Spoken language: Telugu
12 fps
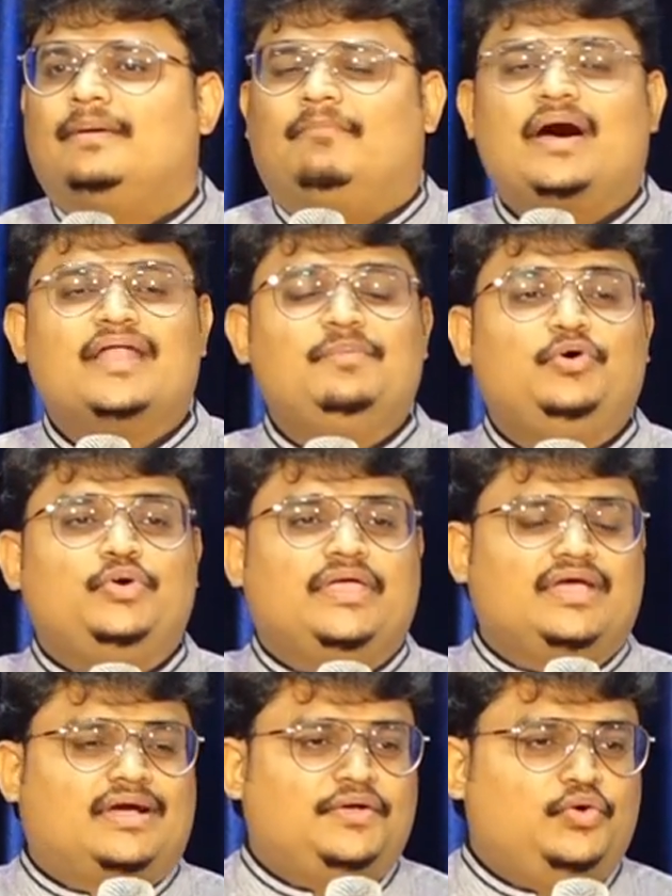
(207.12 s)
మనము
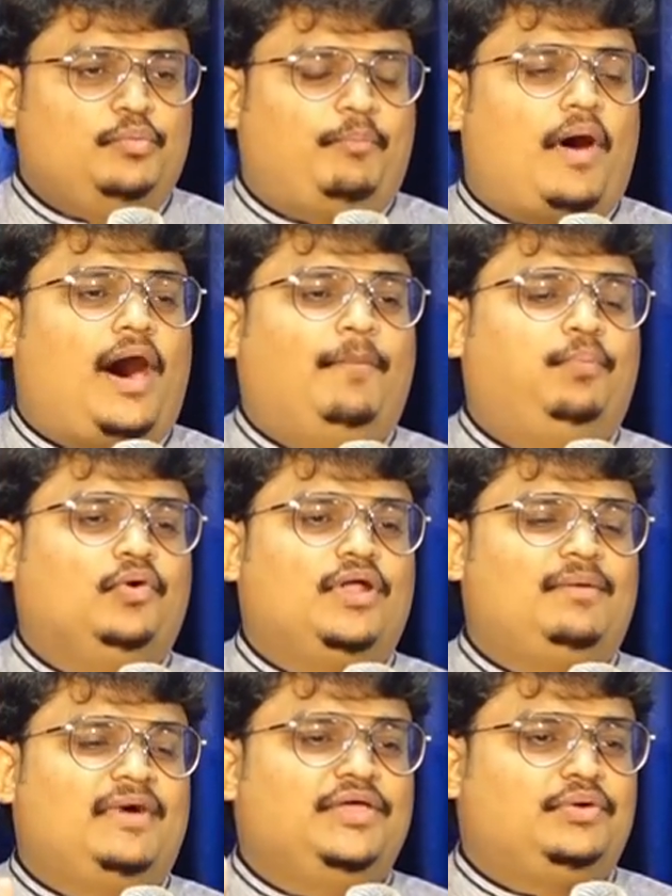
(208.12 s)
ఇంకను
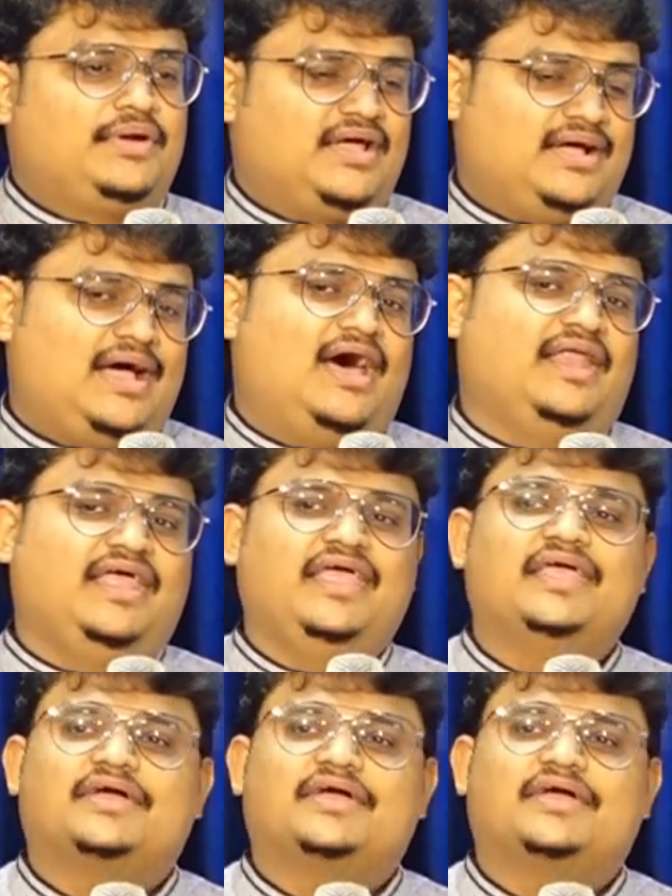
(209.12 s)
పాపులమై ఉండగానే